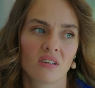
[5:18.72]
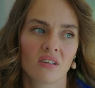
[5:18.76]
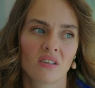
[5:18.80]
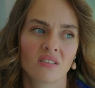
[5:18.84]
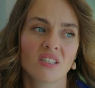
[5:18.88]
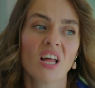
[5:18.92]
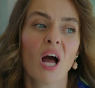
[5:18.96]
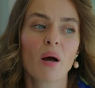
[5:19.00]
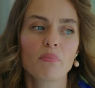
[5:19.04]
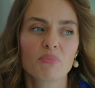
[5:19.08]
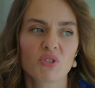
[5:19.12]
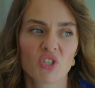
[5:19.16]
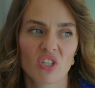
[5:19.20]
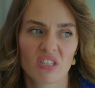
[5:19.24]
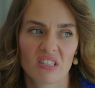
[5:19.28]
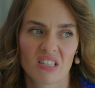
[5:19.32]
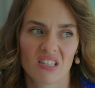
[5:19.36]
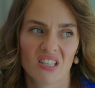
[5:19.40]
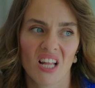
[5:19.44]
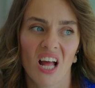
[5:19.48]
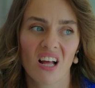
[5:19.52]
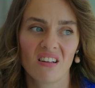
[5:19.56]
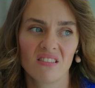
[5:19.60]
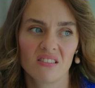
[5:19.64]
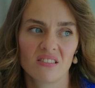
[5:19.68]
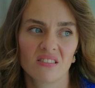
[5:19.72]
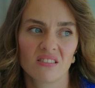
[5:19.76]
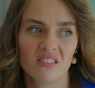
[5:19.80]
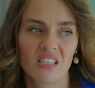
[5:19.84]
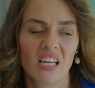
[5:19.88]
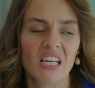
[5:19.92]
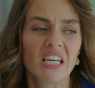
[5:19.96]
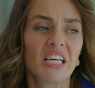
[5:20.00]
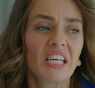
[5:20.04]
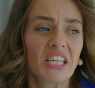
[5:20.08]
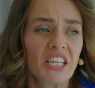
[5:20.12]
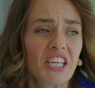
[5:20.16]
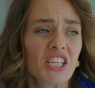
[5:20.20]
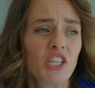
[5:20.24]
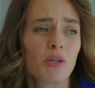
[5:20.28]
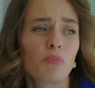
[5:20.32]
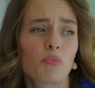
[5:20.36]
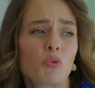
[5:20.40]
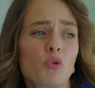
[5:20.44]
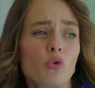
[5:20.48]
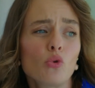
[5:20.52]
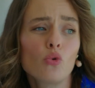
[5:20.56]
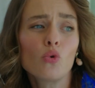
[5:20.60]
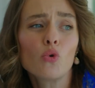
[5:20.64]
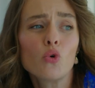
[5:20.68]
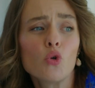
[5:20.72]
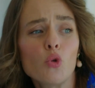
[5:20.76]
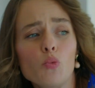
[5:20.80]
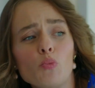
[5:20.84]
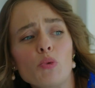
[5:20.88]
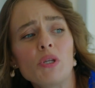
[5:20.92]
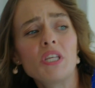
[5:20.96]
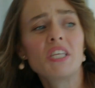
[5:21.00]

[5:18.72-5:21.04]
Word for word: Ne yapacaksın ha? Gidip durun bu